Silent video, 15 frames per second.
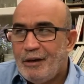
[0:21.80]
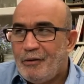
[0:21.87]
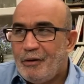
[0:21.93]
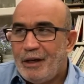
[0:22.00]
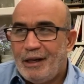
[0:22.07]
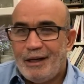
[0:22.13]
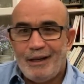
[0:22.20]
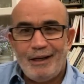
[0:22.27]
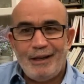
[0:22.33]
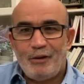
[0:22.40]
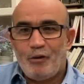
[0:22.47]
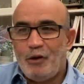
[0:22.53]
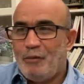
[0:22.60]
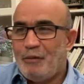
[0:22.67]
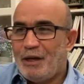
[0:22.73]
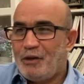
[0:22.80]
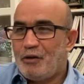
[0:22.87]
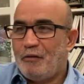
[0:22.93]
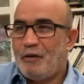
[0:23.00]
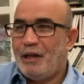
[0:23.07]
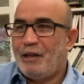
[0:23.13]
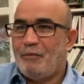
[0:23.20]
وأنا كل
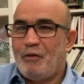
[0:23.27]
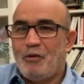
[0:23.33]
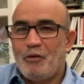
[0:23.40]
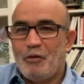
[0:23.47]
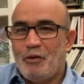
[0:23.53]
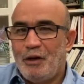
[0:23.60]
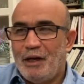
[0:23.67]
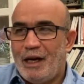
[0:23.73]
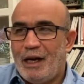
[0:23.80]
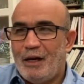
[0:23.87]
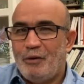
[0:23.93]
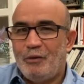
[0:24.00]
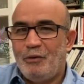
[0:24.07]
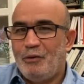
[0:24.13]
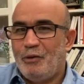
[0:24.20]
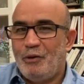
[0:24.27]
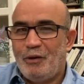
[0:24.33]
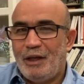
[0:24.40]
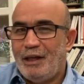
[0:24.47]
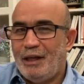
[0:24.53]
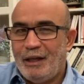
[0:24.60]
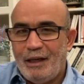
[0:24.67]
ما نشوف هذا الموضوع نعاود
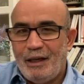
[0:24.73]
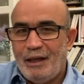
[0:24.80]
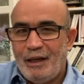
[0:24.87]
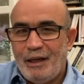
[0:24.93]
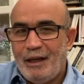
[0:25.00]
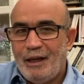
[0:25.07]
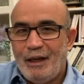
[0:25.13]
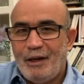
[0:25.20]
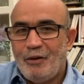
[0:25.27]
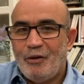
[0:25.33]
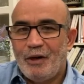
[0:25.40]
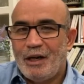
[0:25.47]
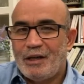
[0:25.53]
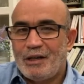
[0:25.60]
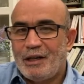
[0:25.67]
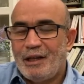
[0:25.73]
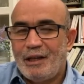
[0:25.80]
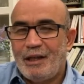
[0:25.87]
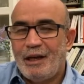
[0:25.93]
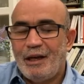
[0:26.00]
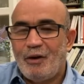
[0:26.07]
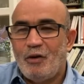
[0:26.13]
نقول له إيه، كون
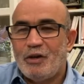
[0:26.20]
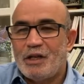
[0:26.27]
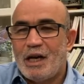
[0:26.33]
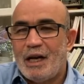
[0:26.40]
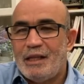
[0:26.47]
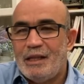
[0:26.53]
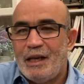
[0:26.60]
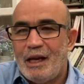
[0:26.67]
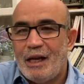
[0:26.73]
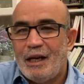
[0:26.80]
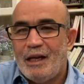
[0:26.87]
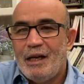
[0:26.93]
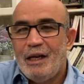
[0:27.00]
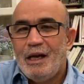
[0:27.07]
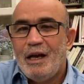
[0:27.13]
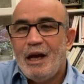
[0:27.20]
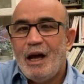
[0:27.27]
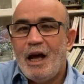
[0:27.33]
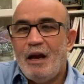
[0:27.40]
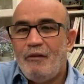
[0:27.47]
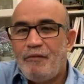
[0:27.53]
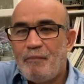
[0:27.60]
غرجت هذه كون جعلنا
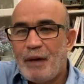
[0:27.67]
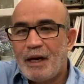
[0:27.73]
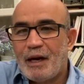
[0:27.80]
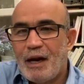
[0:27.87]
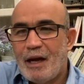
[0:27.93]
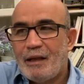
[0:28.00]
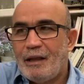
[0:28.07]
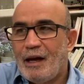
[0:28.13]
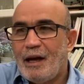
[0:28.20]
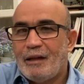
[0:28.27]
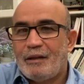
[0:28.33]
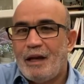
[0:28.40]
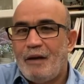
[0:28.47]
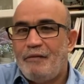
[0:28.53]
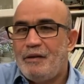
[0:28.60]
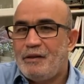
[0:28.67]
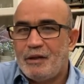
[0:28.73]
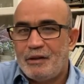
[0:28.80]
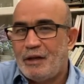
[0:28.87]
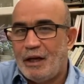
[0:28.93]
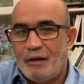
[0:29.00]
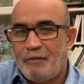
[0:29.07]
ألف مرة هذه الأخطاء في
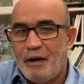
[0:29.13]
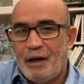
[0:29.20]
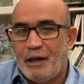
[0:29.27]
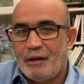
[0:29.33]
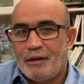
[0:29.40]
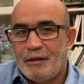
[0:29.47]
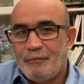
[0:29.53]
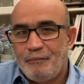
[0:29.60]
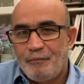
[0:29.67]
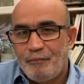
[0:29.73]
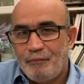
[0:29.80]
الجزائر فقط